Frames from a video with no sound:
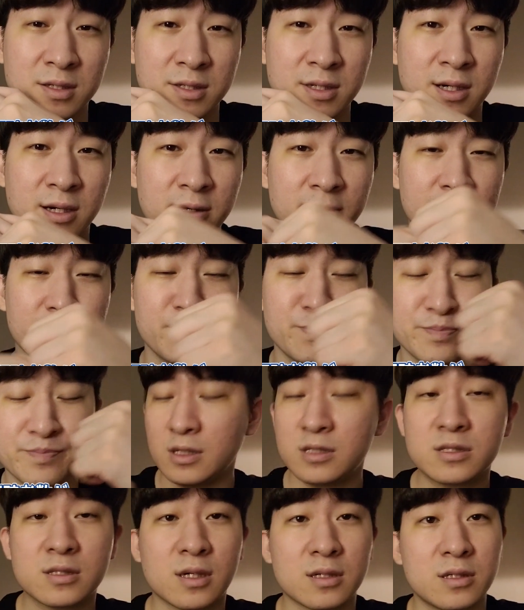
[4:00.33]
さ、
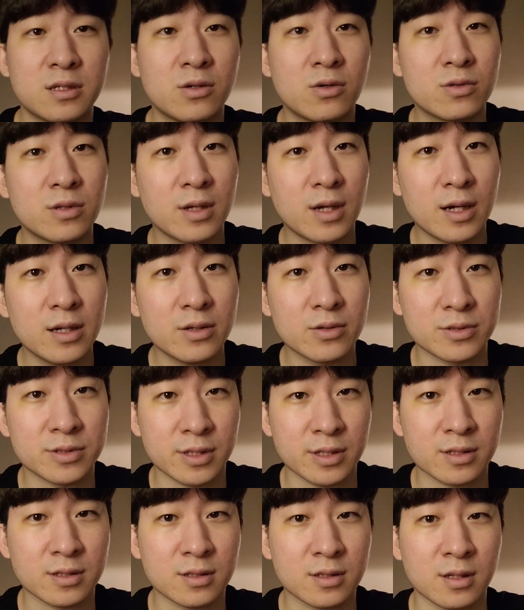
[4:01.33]
いつか日本で会えよう
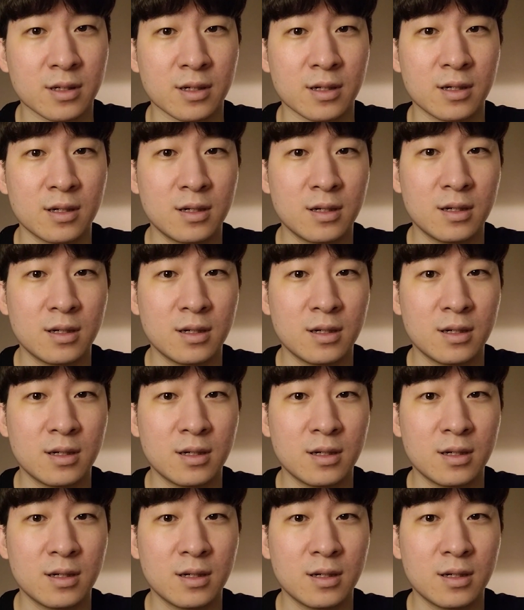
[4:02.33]
ぜって